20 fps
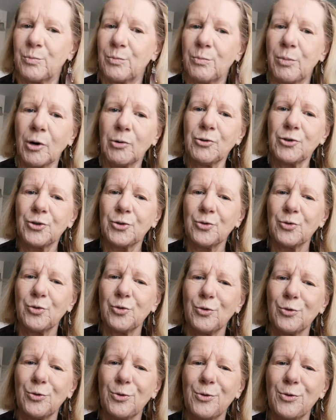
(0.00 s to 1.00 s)

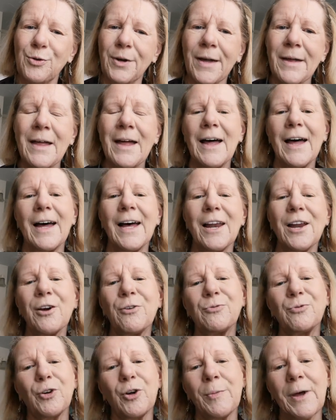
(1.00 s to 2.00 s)
Bonjour. Alors,
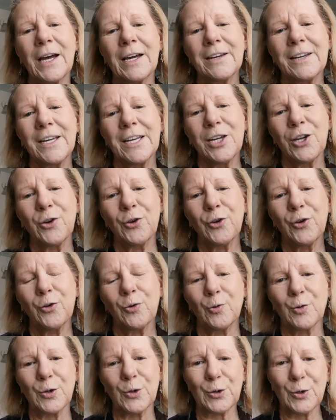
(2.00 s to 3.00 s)
vous remarquez
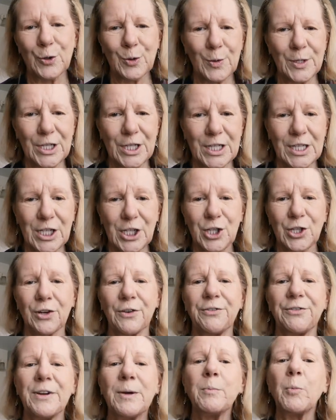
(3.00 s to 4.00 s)
qu'aujourd'hui, j'ai déjà
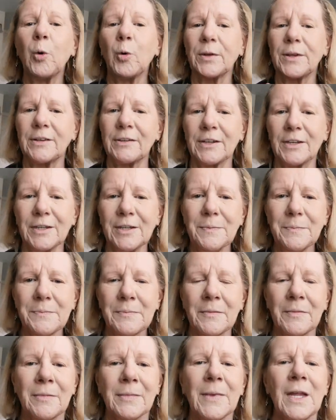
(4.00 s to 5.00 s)
fait mon teint.
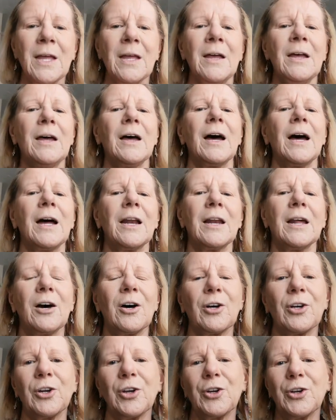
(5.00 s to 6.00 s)

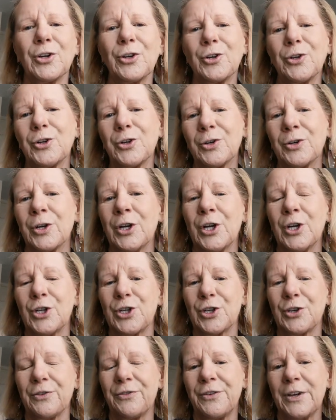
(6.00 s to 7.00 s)
Alors, euh,
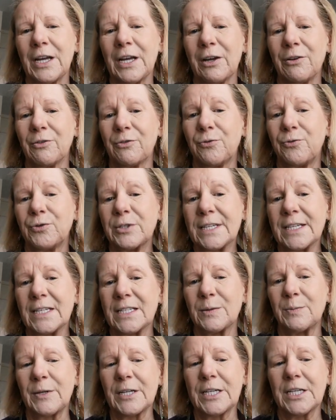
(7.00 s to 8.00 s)
je vais vous
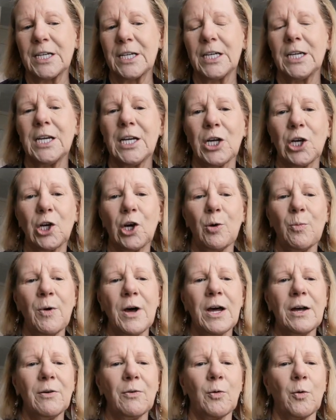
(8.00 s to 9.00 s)
expliquer
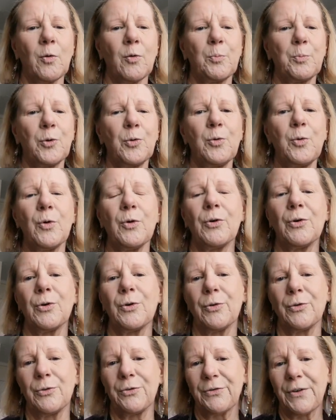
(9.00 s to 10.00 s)
comment on peut
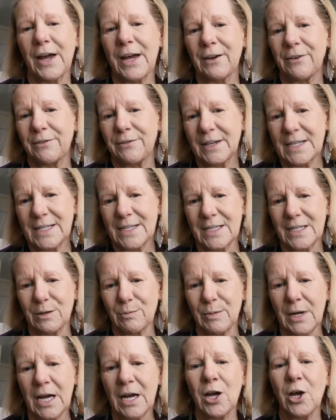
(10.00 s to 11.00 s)
euh, faire
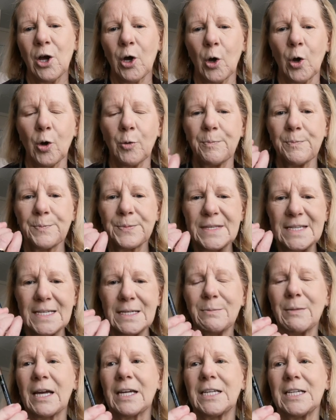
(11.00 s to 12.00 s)
facilement un
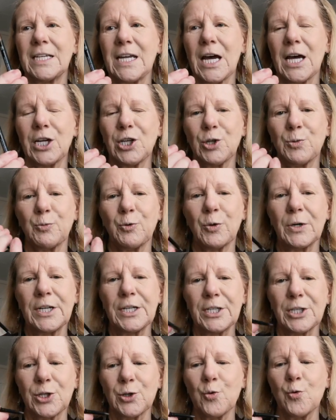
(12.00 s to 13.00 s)
petit maquillage pour
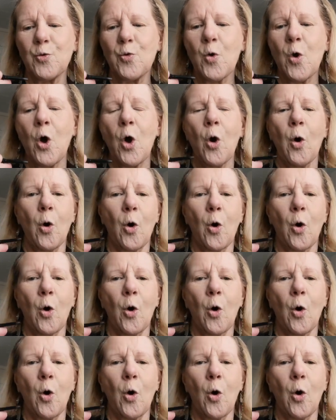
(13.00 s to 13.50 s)
les yeux.